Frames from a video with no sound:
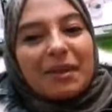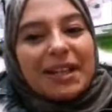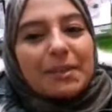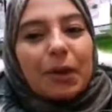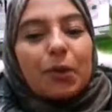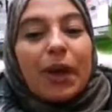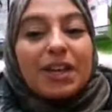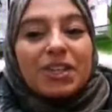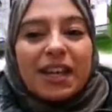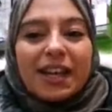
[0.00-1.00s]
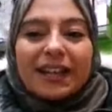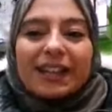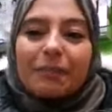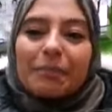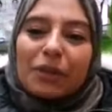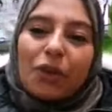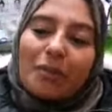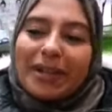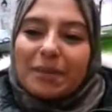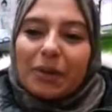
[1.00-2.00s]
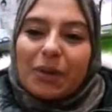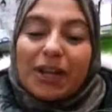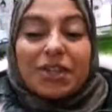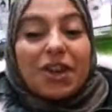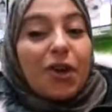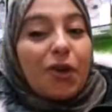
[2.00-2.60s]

ما كتبخلوهاش كطلب منكم ما كتبخلوهاش